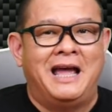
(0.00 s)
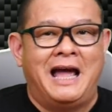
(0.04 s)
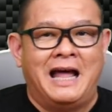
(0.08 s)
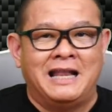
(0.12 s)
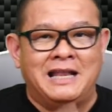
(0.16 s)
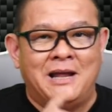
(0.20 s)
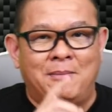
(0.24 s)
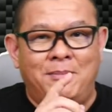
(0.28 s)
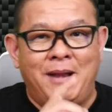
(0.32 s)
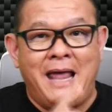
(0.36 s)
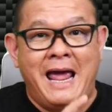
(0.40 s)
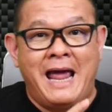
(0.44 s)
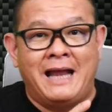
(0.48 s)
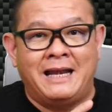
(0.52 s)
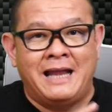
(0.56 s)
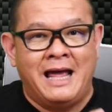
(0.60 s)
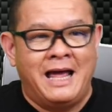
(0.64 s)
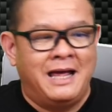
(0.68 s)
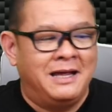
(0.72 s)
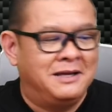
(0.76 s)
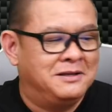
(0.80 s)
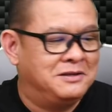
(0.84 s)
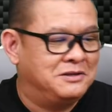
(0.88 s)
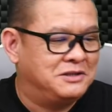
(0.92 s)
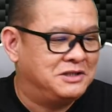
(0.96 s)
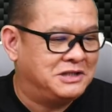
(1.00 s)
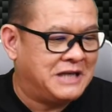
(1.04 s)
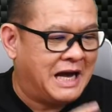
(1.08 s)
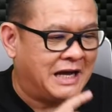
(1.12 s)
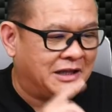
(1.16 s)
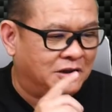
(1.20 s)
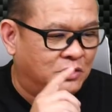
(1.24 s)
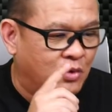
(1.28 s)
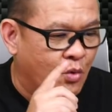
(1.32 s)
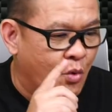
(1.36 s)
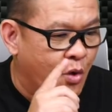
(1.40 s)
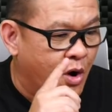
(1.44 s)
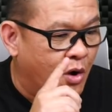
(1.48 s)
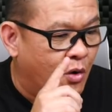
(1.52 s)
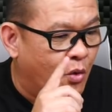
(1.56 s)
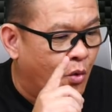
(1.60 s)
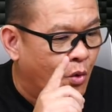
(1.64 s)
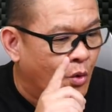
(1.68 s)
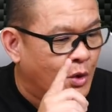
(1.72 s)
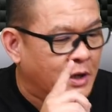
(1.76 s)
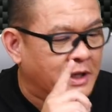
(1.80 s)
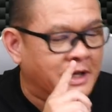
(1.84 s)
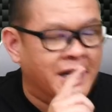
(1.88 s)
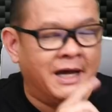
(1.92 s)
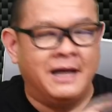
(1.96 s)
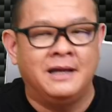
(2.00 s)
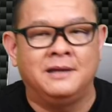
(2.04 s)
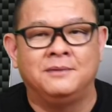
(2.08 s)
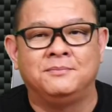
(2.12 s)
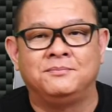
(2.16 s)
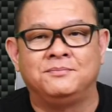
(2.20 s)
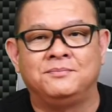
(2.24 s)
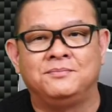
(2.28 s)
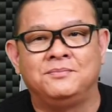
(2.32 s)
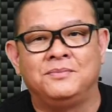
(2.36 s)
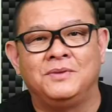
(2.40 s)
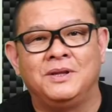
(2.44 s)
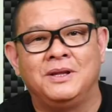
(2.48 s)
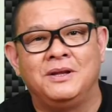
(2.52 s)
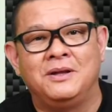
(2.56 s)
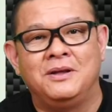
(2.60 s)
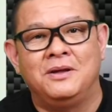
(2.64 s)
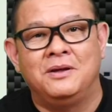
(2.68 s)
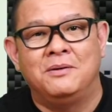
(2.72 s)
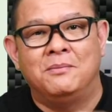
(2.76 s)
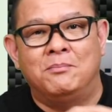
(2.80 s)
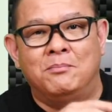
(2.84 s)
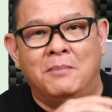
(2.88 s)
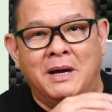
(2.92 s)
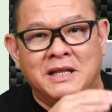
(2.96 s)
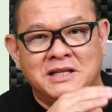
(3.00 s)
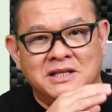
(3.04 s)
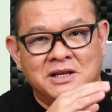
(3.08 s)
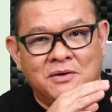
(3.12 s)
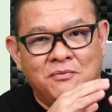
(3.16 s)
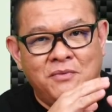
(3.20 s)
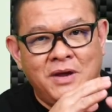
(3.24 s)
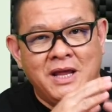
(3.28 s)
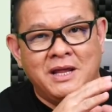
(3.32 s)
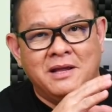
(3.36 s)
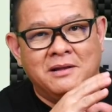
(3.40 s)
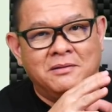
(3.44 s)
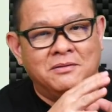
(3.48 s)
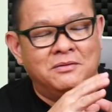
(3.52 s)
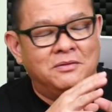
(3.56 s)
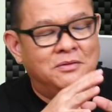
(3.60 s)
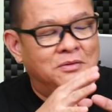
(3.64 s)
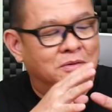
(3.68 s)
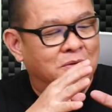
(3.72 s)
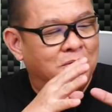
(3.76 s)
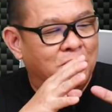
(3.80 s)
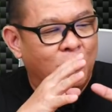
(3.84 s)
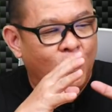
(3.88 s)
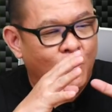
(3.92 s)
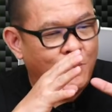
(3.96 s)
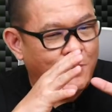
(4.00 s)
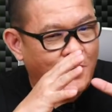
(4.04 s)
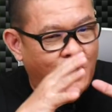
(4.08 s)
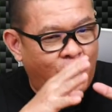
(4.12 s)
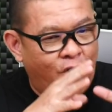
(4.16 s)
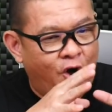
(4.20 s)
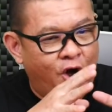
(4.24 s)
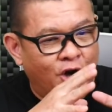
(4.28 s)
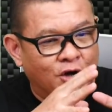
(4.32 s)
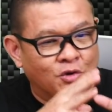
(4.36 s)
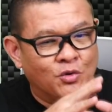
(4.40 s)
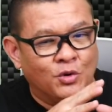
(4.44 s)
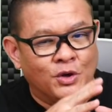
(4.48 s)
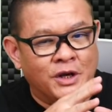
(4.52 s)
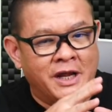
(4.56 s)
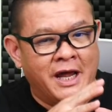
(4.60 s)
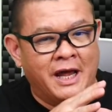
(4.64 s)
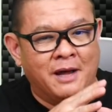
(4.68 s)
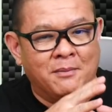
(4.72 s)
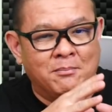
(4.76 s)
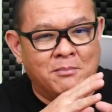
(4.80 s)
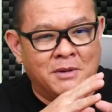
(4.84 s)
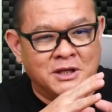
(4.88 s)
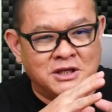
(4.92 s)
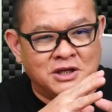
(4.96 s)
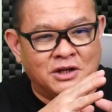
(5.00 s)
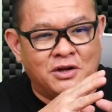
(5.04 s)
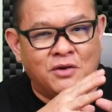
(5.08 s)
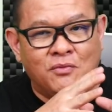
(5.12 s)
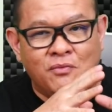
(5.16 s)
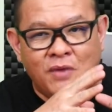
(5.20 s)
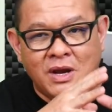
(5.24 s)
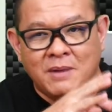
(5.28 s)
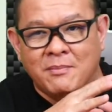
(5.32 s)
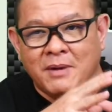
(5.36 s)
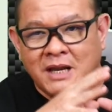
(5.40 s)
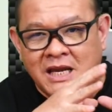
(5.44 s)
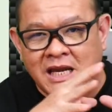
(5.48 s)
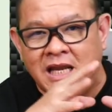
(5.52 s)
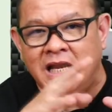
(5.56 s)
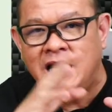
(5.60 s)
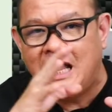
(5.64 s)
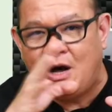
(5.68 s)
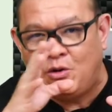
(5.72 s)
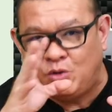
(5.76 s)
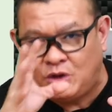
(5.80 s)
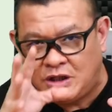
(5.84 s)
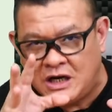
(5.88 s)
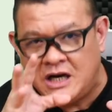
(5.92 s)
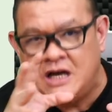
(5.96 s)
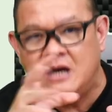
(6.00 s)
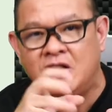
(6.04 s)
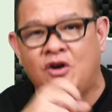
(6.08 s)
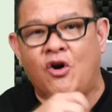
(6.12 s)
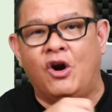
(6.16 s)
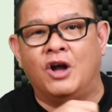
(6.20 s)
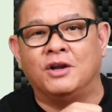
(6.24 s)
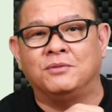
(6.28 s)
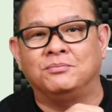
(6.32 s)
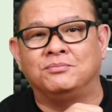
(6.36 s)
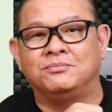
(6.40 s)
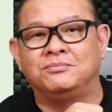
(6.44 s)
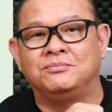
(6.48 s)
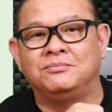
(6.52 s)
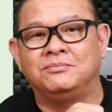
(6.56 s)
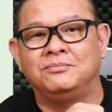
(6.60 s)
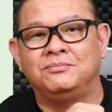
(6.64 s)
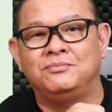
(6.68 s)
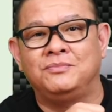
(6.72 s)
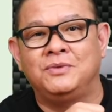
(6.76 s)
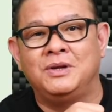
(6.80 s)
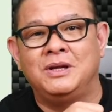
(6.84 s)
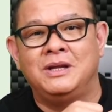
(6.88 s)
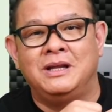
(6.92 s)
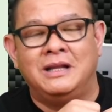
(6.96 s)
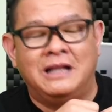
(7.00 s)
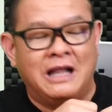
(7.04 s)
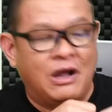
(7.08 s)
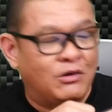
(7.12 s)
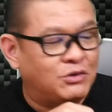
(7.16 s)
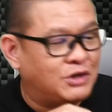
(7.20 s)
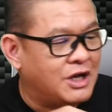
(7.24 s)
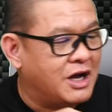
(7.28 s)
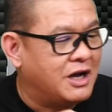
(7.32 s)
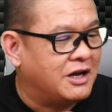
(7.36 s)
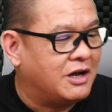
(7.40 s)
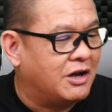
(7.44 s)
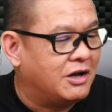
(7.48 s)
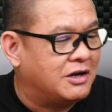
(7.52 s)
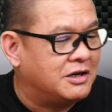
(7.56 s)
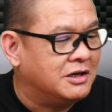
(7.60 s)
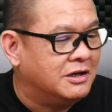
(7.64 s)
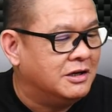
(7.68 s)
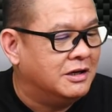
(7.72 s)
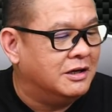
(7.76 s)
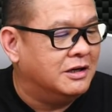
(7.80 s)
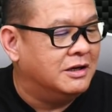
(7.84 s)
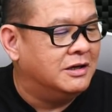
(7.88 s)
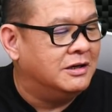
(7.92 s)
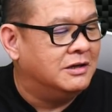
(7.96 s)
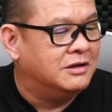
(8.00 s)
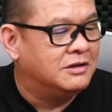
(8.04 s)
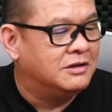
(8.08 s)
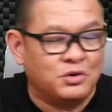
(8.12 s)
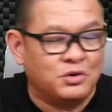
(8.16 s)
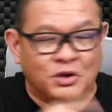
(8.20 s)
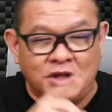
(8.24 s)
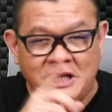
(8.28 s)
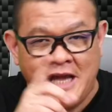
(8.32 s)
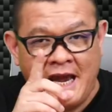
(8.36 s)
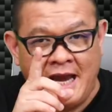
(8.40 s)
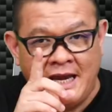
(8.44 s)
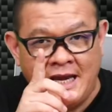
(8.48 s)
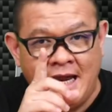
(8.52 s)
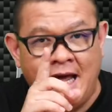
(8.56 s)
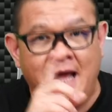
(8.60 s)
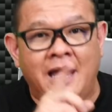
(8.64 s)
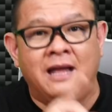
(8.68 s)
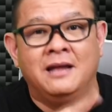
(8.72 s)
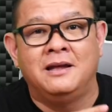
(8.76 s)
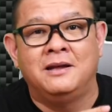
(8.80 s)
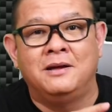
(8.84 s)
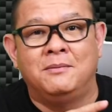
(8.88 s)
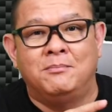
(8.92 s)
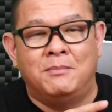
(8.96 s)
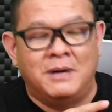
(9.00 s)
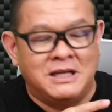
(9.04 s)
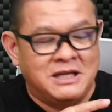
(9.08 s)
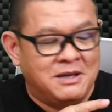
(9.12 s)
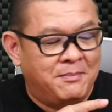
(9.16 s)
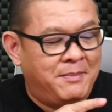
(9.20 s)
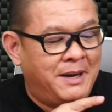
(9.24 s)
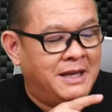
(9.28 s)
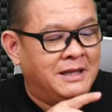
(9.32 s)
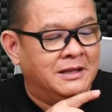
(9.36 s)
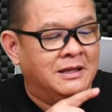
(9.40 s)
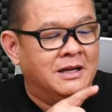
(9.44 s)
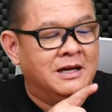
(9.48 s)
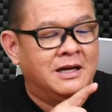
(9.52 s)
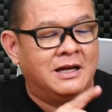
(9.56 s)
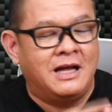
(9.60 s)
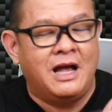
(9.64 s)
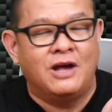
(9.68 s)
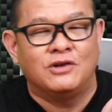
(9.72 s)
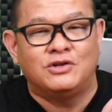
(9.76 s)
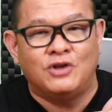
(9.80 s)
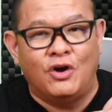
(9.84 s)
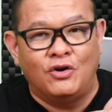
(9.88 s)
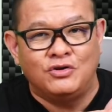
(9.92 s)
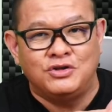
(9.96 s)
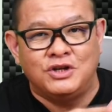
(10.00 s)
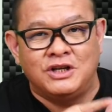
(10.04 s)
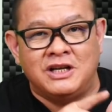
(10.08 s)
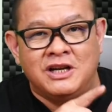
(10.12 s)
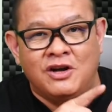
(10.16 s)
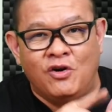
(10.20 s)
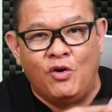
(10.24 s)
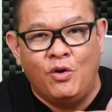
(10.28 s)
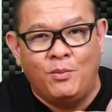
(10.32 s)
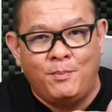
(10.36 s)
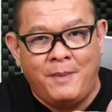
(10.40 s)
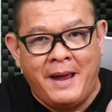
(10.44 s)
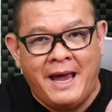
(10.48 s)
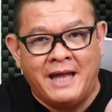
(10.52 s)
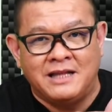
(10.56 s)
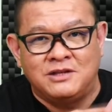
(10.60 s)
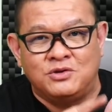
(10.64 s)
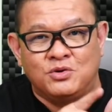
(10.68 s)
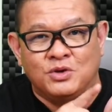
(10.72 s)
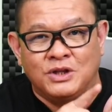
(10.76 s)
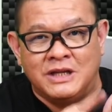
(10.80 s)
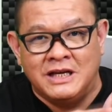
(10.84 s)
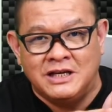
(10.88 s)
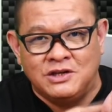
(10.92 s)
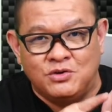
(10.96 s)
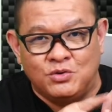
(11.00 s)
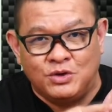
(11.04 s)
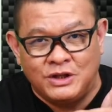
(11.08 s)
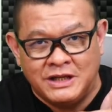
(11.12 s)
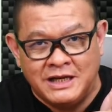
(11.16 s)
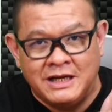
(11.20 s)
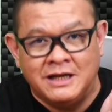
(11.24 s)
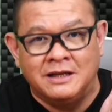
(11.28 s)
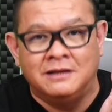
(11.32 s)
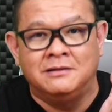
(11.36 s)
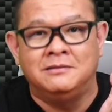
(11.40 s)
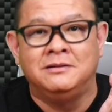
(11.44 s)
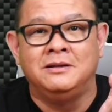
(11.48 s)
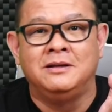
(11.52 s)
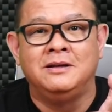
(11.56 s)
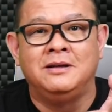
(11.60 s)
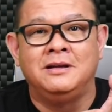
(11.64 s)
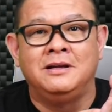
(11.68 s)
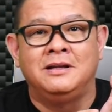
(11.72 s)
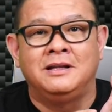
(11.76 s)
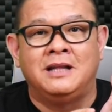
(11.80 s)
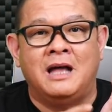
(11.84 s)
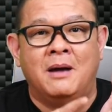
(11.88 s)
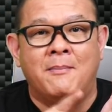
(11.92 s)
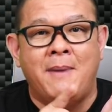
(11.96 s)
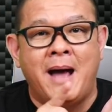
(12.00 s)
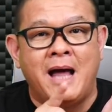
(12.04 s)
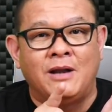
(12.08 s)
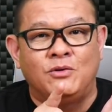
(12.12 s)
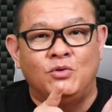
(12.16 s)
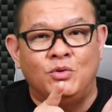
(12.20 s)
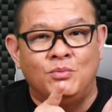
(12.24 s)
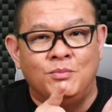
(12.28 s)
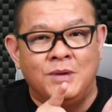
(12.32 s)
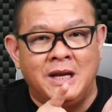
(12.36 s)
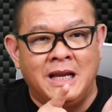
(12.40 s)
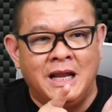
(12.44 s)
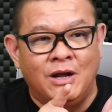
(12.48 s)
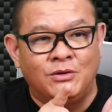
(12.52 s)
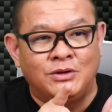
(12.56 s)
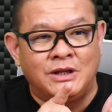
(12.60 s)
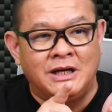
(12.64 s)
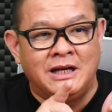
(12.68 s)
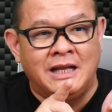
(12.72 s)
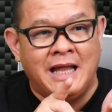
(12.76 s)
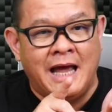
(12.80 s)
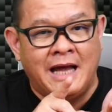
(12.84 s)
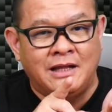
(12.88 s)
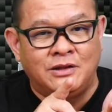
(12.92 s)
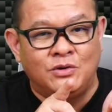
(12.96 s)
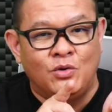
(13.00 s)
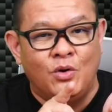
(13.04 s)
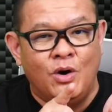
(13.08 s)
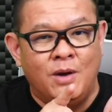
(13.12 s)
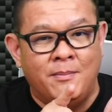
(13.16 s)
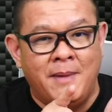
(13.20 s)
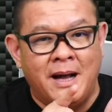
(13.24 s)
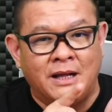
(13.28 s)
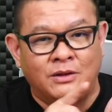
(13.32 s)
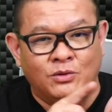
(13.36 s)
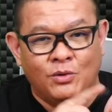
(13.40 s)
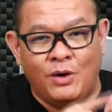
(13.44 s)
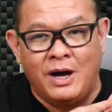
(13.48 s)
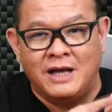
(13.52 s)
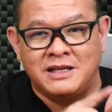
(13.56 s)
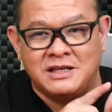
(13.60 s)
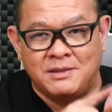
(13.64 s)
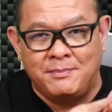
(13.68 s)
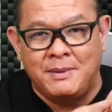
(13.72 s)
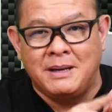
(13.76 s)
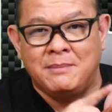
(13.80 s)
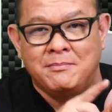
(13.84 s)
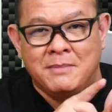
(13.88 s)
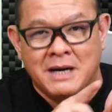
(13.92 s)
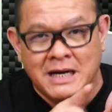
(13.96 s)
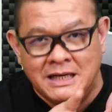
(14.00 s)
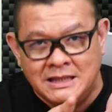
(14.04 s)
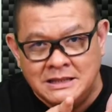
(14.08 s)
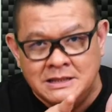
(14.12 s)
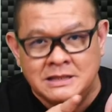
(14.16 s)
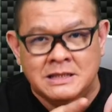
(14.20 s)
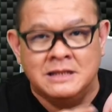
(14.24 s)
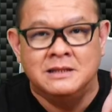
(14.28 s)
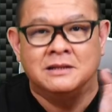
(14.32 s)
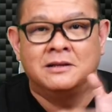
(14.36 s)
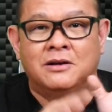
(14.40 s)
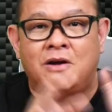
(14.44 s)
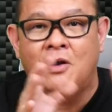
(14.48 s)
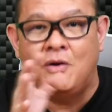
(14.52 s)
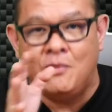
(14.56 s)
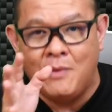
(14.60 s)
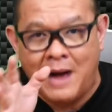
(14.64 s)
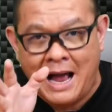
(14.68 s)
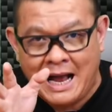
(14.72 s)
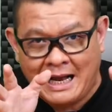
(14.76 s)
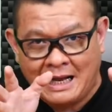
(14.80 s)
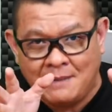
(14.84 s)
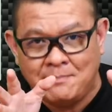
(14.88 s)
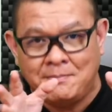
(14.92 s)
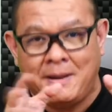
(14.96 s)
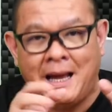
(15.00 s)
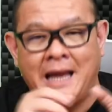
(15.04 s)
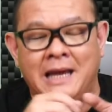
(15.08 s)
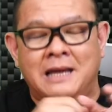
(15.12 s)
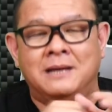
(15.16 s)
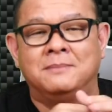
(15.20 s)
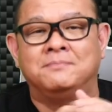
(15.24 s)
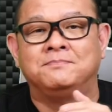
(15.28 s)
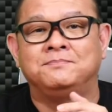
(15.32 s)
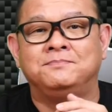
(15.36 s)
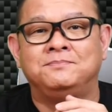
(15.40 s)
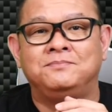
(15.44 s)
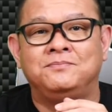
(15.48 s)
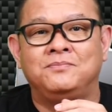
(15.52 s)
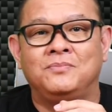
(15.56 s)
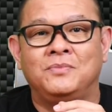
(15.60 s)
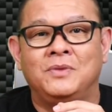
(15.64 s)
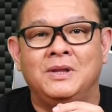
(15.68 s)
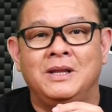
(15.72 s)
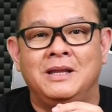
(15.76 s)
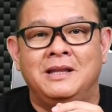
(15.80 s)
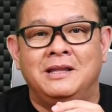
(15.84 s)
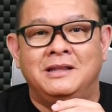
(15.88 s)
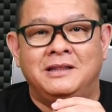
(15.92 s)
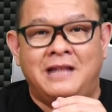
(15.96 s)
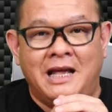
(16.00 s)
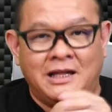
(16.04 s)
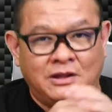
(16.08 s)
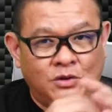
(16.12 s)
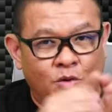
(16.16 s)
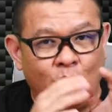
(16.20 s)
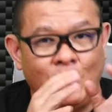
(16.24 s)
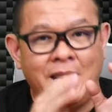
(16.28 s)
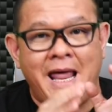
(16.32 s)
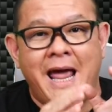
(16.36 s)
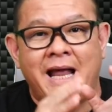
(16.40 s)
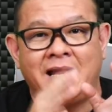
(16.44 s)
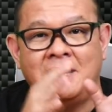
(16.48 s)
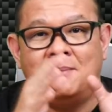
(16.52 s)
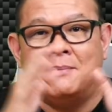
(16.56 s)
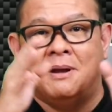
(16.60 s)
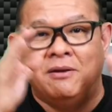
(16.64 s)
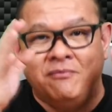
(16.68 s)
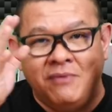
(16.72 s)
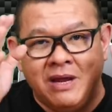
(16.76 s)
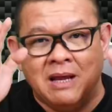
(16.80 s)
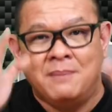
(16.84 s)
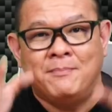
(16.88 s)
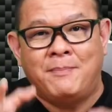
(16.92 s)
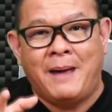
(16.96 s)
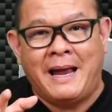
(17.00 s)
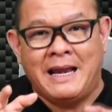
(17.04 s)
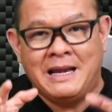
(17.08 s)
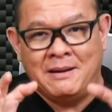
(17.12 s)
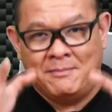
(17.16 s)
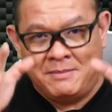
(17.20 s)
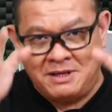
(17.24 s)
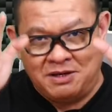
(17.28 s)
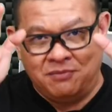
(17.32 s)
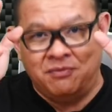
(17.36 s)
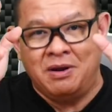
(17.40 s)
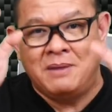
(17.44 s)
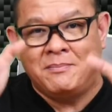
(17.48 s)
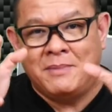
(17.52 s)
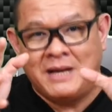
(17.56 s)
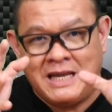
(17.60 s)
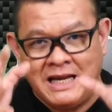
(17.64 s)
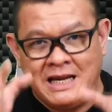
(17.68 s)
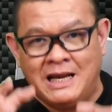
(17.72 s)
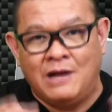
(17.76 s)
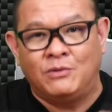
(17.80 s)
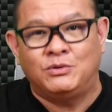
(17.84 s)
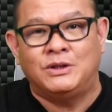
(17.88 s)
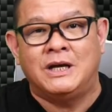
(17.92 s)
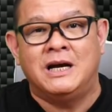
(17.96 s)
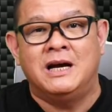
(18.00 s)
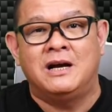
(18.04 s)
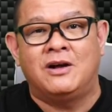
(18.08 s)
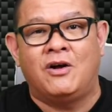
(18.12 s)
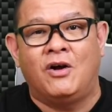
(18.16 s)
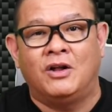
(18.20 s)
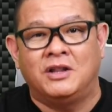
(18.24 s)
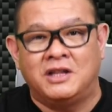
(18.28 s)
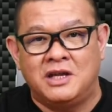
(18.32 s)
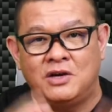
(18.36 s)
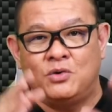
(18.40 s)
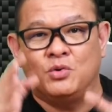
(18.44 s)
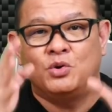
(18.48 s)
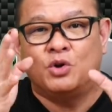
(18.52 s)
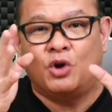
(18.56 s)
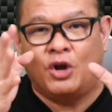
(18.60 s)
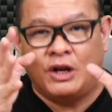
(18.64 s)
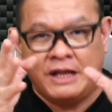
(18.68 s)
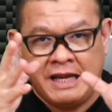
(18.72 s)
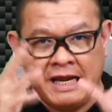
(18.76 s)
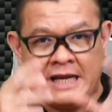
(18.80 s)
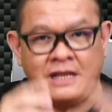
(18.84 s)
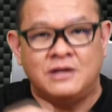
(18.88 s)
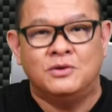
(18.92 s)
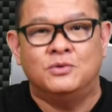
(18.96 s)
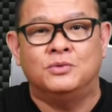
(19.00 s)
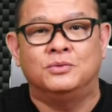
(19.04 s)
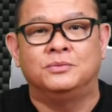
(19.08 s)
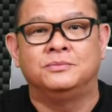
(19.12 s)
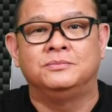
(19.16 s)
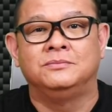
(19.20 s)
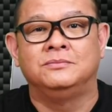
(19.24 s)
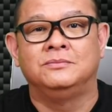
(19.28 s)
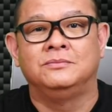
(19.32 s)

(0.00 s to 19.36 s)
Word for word: อันดับแรกนะจากตัวคุณนะ มันจะวิ่งอุปกรณ์คุณเนี่ยมันจะต้องวิ่งไปที่เราเตอร์ก่อน เราเตอร์ก็คือส่วนใหญ่นะมันจะเป็น 192.168.1.1ถ้าบ้านคุณมีเราเตอร์หลายตัวบางตัวอาจจะเป็นเบอร์อื่นก็ว่ากันไป แต่ตัวแรกที่มันวิ่งไปเนี่ยมันจะวิ่งไปที่เราเตอร์ก่อนที่คุณคอนเน็กอยู่